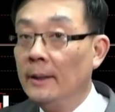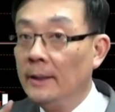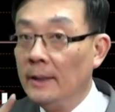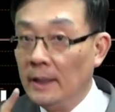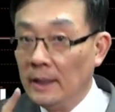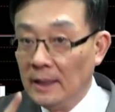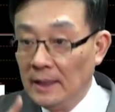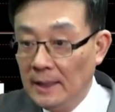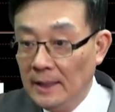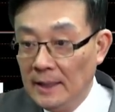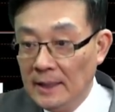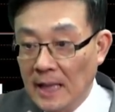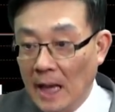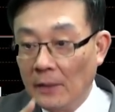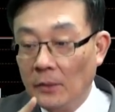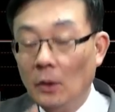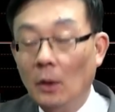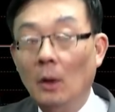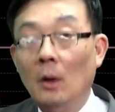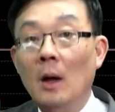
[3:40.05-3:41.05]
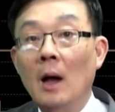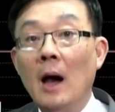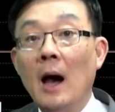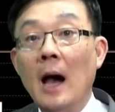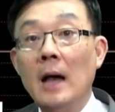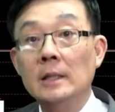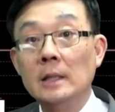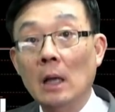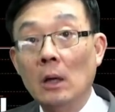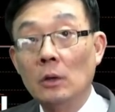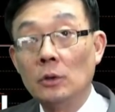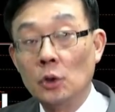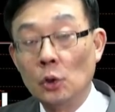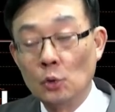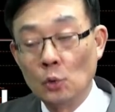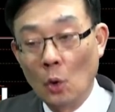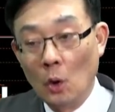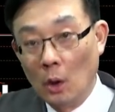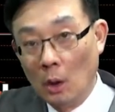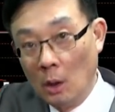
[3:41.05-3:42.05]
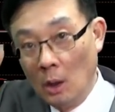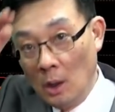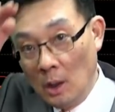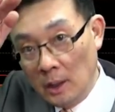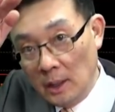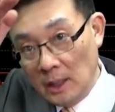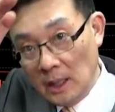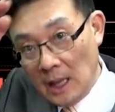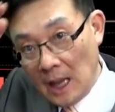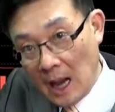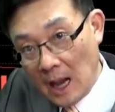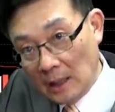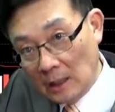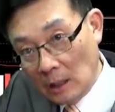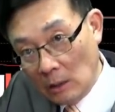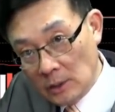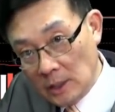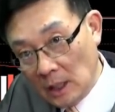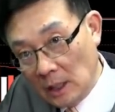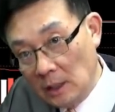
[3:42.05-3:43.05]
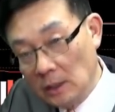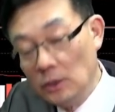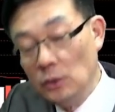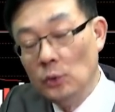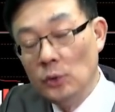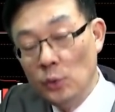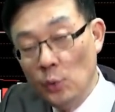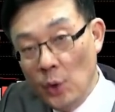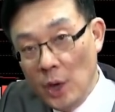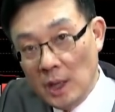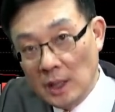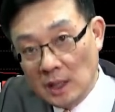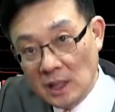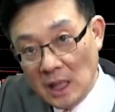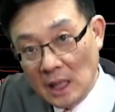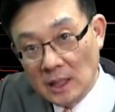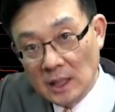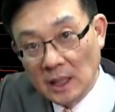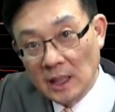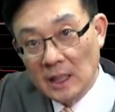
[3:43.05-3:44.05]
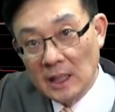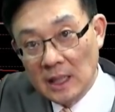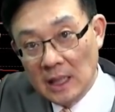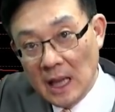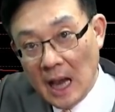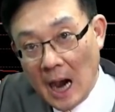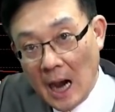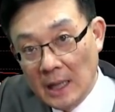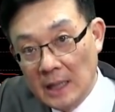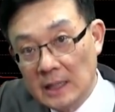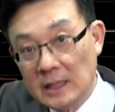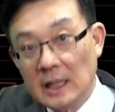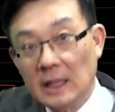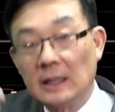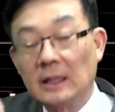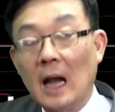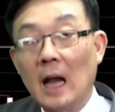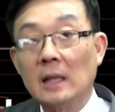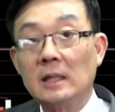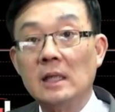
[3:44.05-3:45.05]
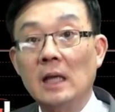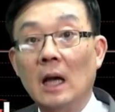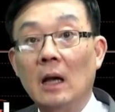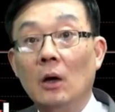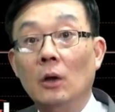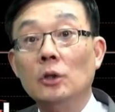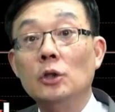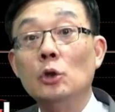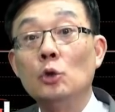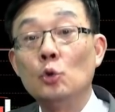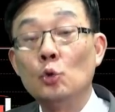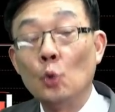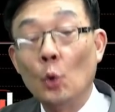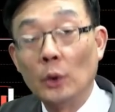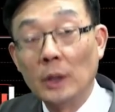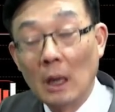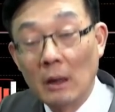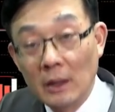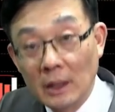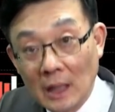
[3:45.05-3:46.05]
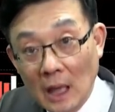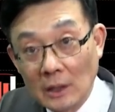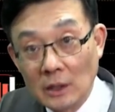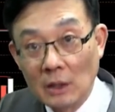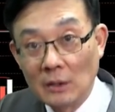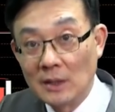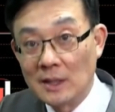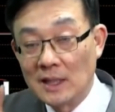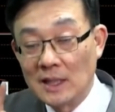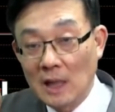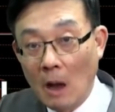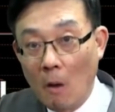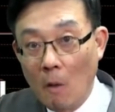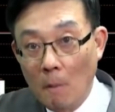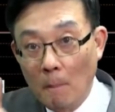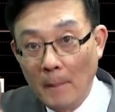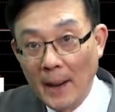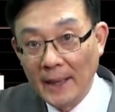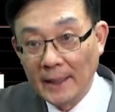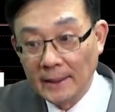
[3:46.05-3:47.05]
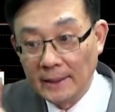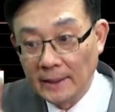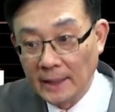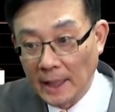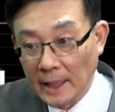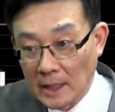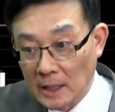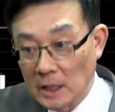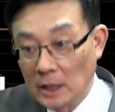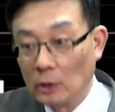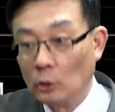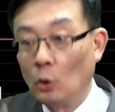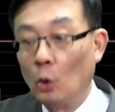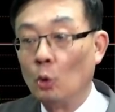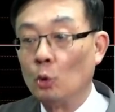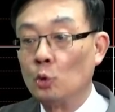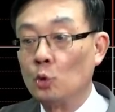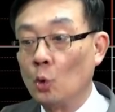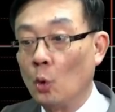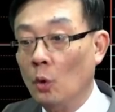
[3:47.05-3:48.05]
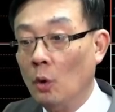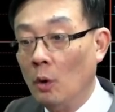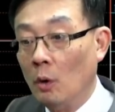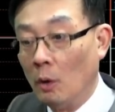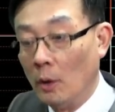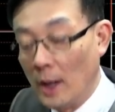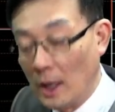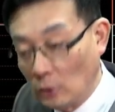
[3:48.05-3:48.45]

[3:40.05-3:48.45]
你依然哦还是要就是说哈压到这个月线这个压力这个当下哈去做到一趟叫做早卖点的这个动作哈。